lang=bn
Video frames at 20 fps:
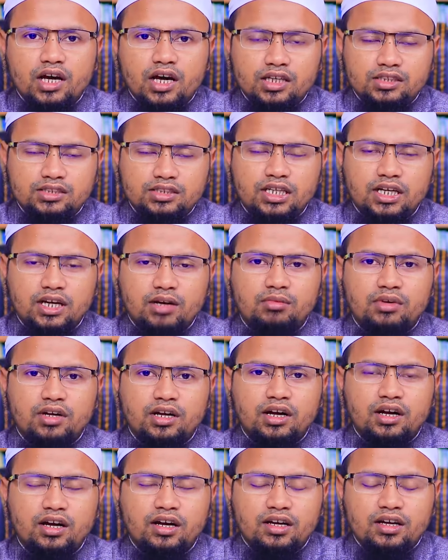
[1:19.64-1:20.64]
আজকে আমরা
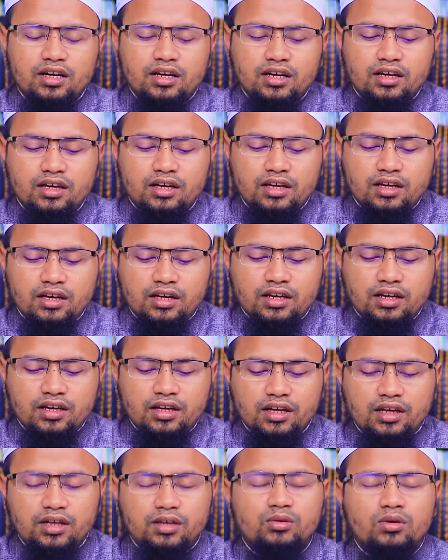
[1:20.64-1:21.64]

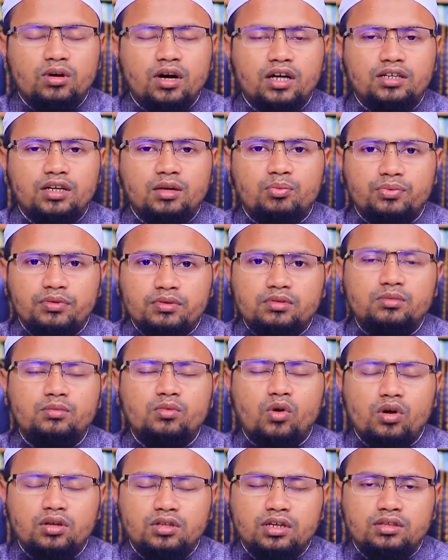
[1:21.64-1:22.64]
এই দোয়াটা প্রথম
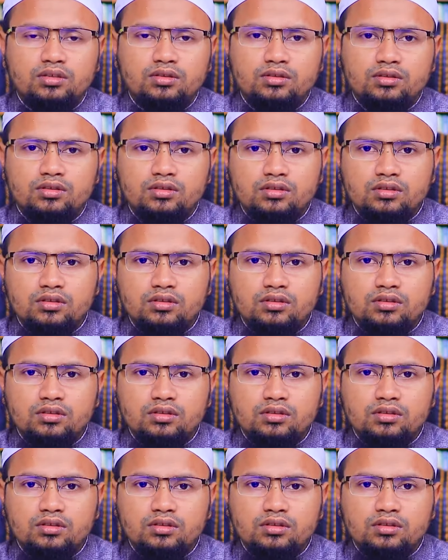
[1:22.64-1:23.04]
কথা তো